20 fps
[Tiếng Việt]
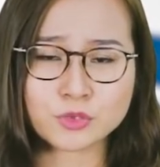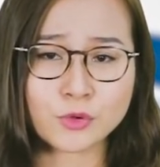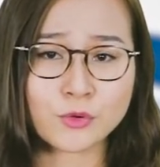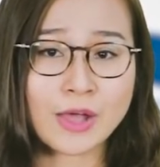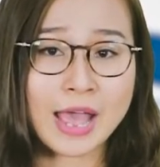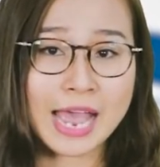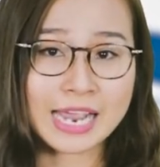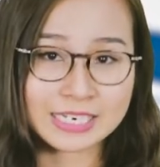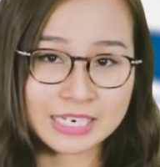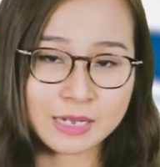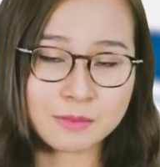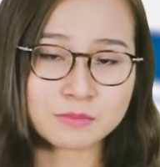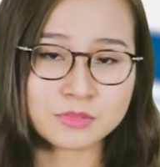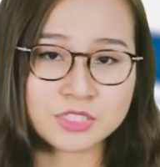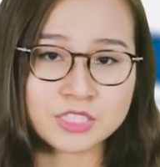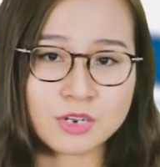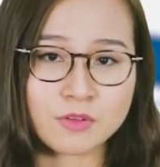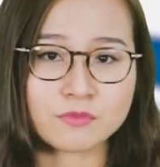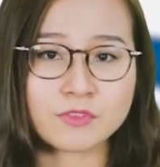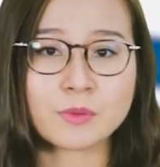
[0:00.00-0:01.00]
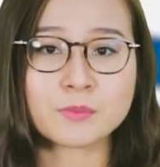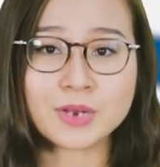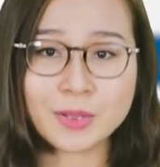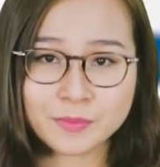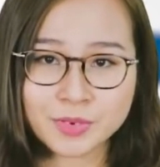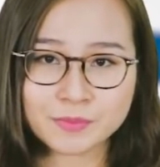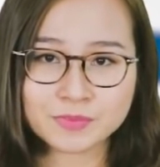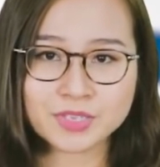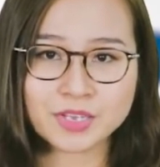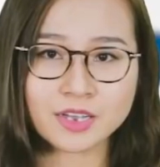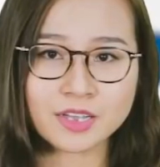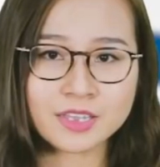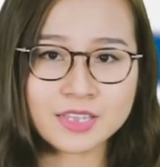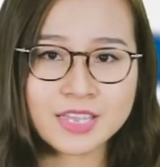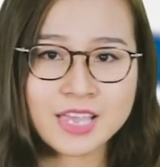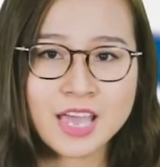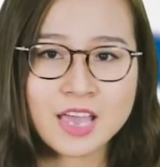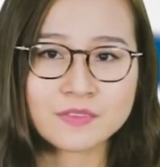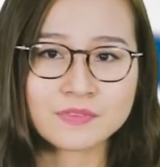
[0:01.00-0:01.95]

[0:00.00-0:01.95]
thụ hàng năm trong vòng năm năm tới